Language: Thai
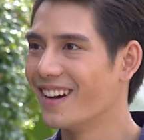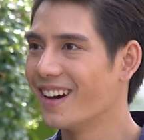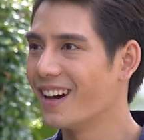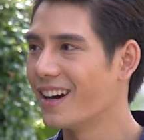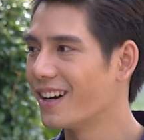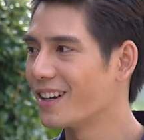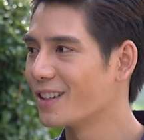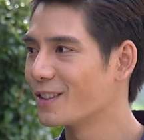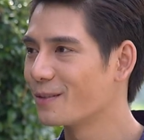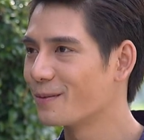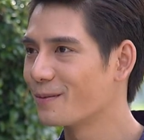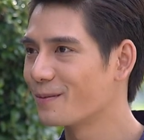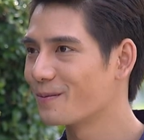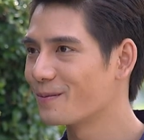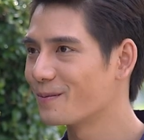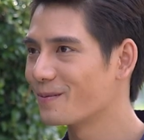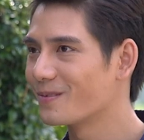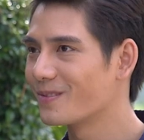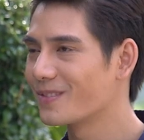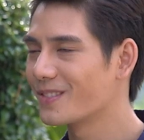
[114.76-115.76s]
เอ่อ
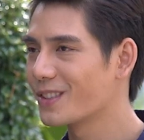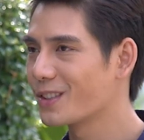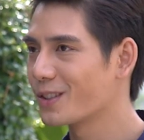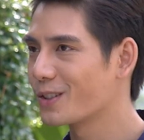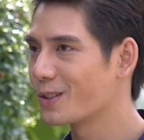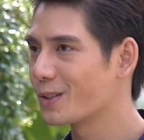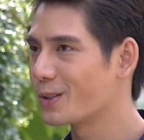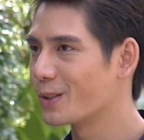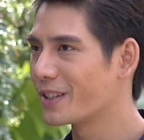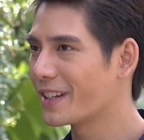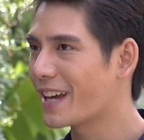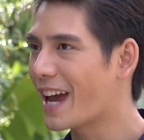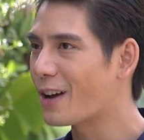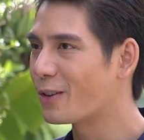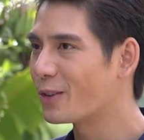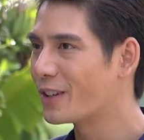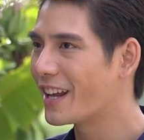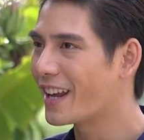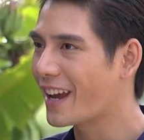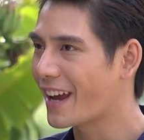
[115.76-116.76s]
คุณแก้ว
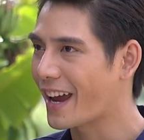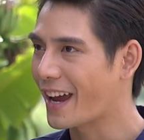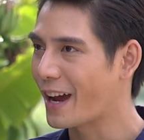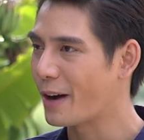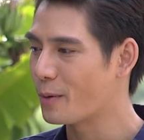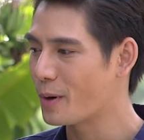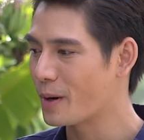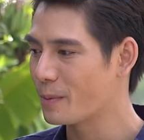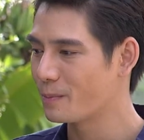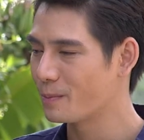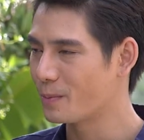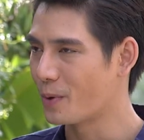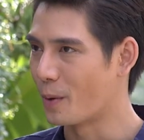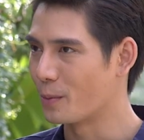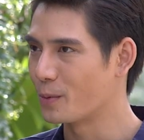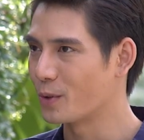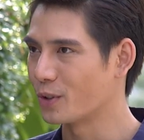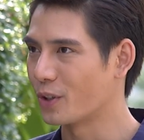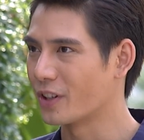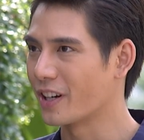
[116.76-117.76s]
รู้ได้ยังไงครับว่าผม
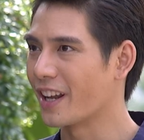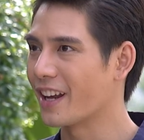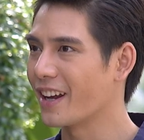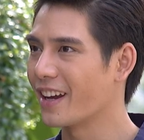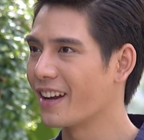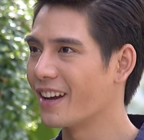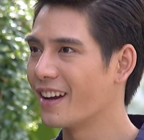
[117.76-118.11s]
อยู่ตรงนี้